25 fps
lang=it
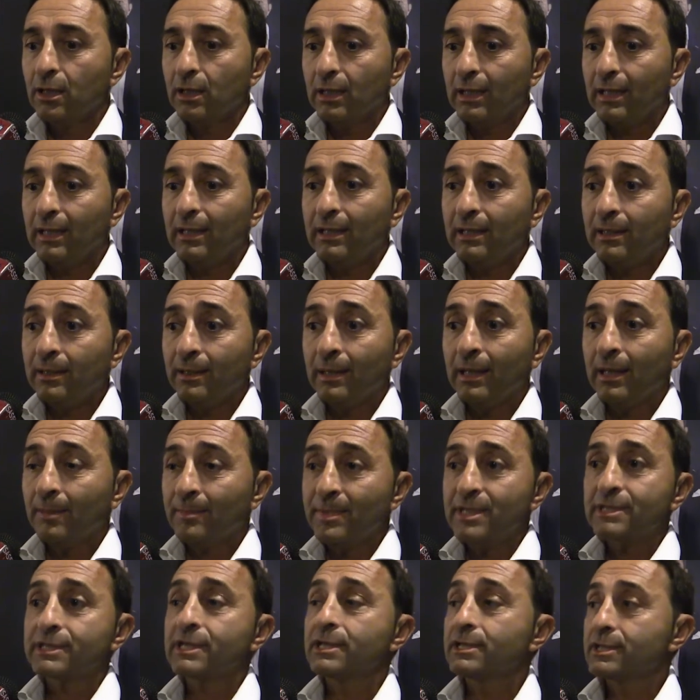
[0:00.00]
La
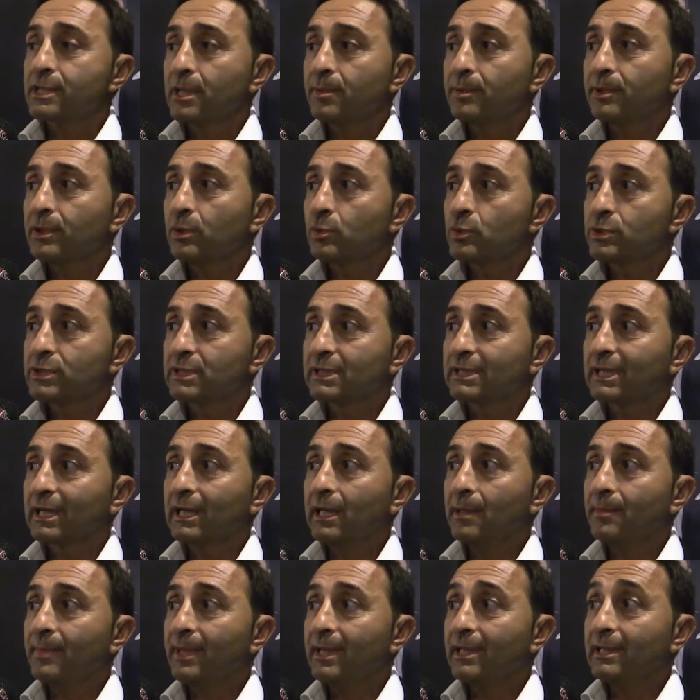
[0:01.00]
messa insieme di questi tre
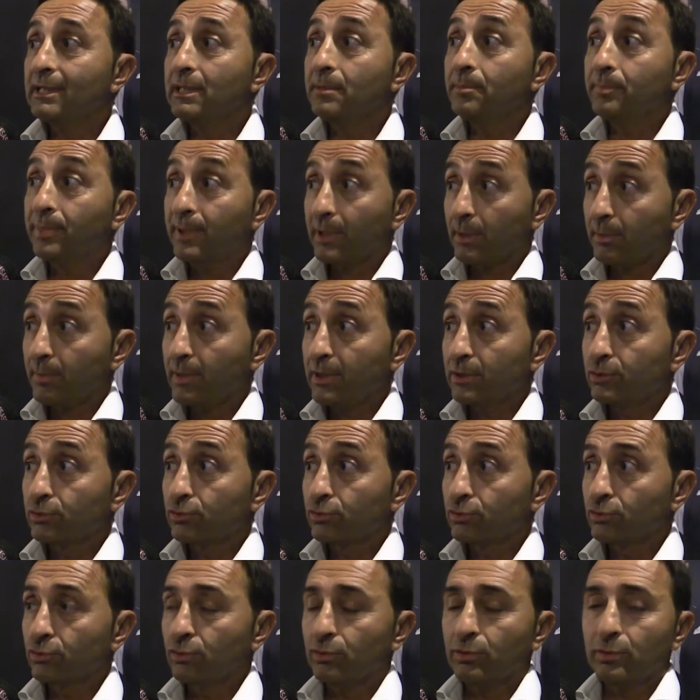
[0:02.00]
elementi
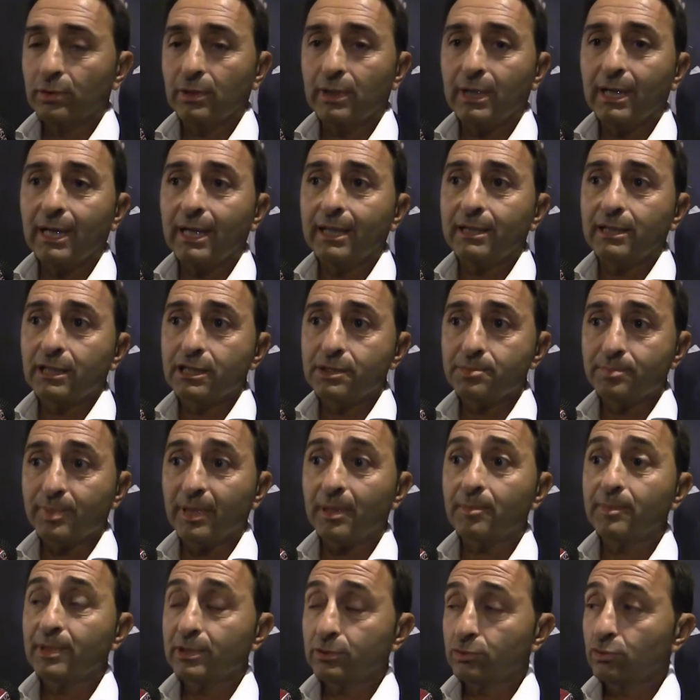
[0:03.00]
permettono ai
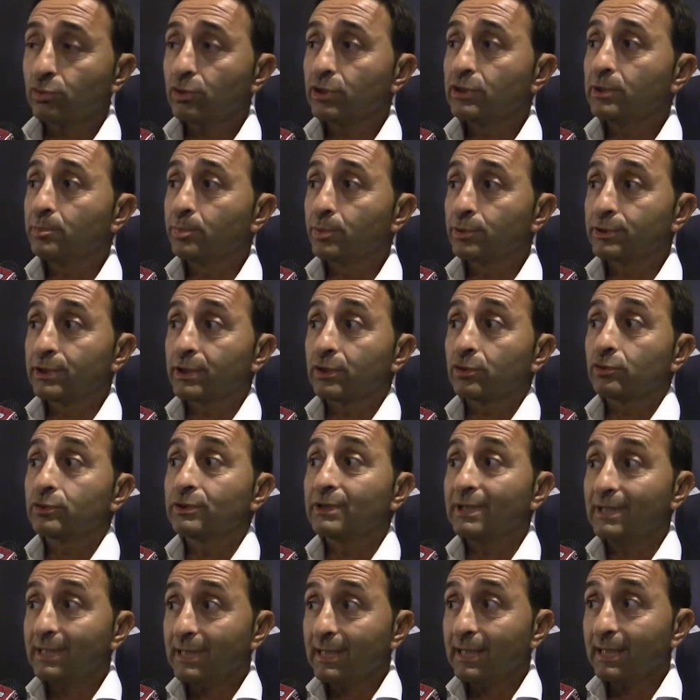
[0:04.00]
risparmiatori di poter
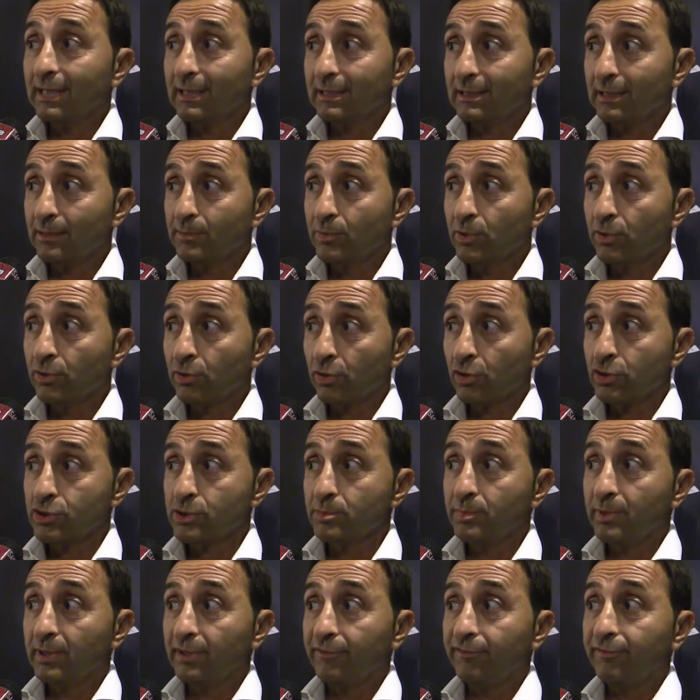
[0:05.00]
ottenere dei grossi
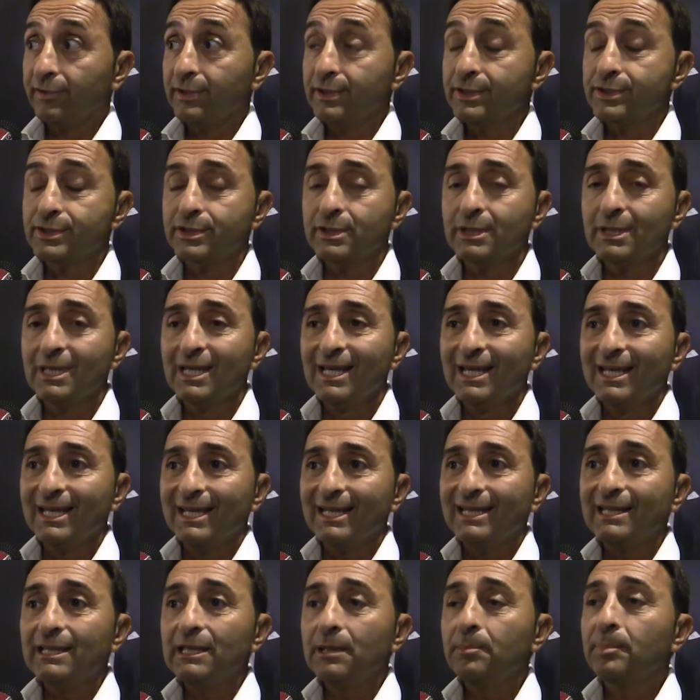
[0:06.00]
benefici
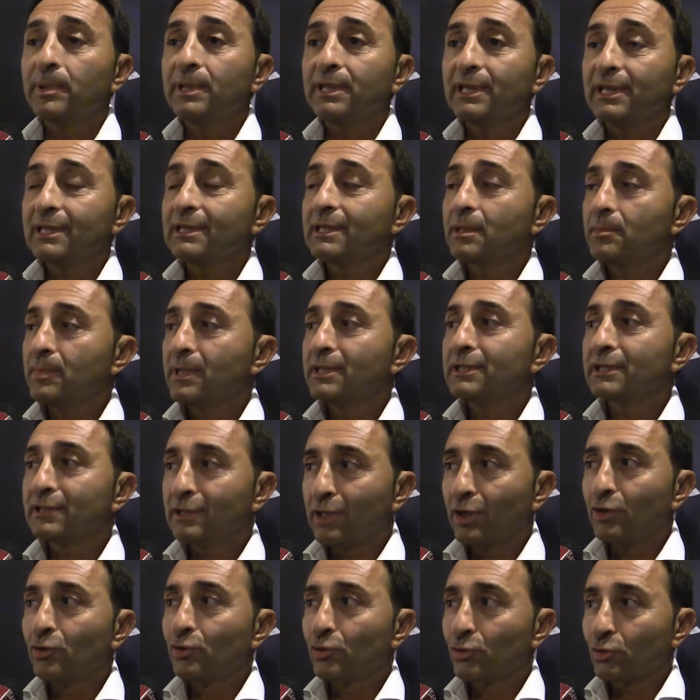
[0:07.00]
indipendentemente indipendentemente
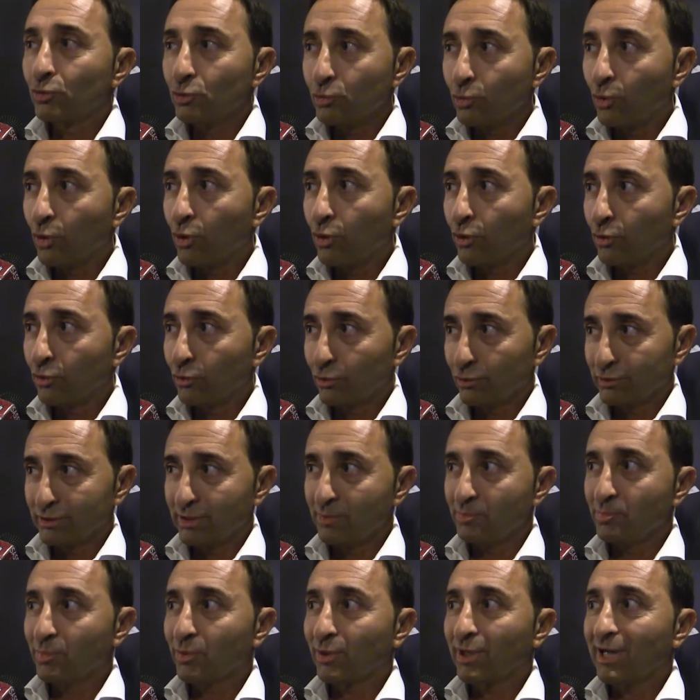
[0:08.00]
dal loro luogo
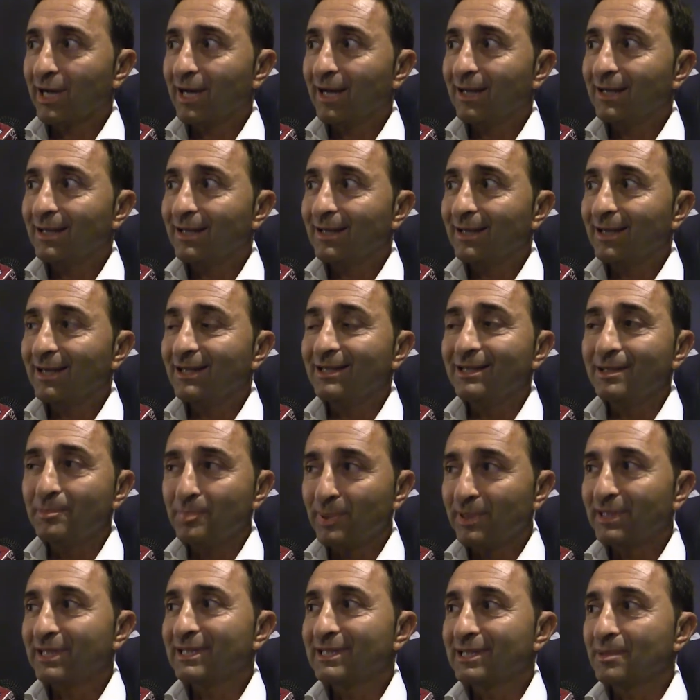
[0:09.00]
temporale e
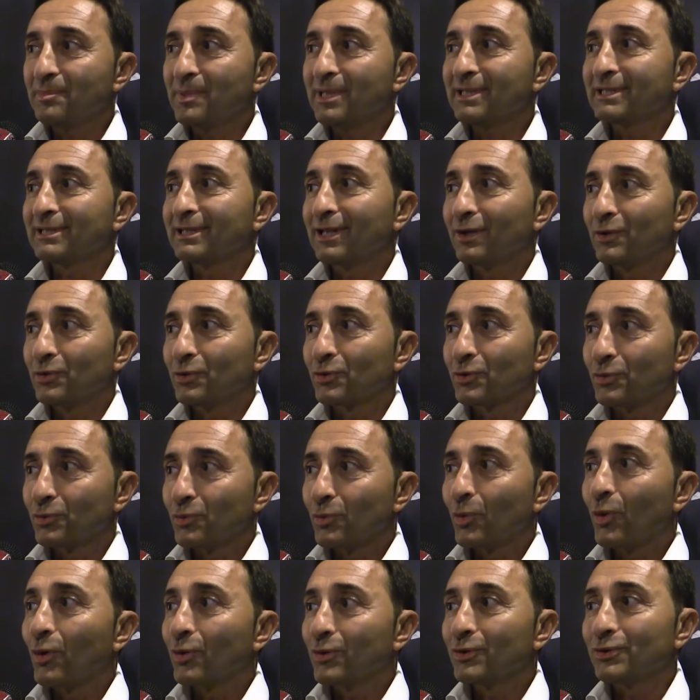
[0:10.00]
indipendentemente dal loro
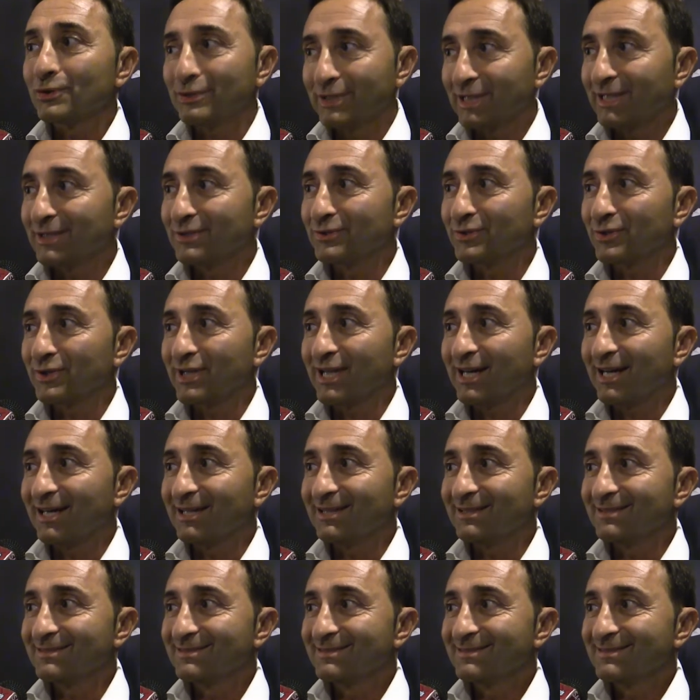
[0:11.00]
luogo
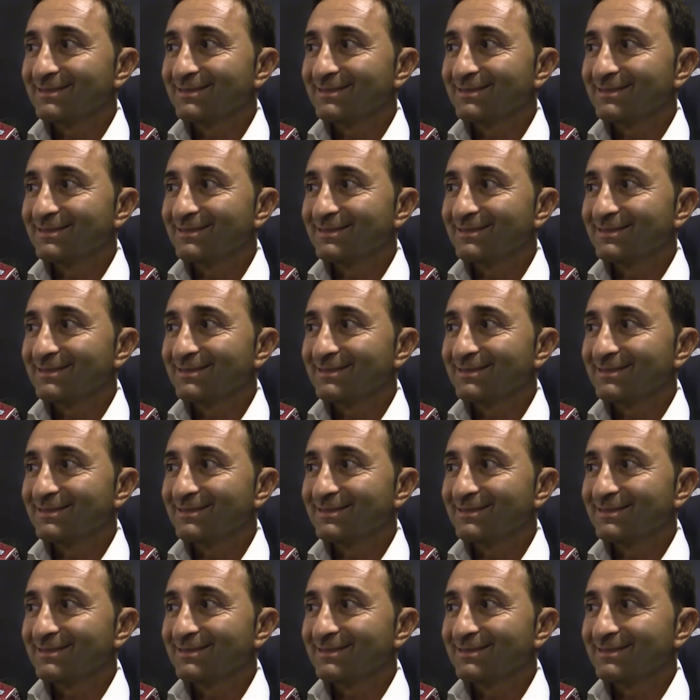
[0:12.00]
territoriale.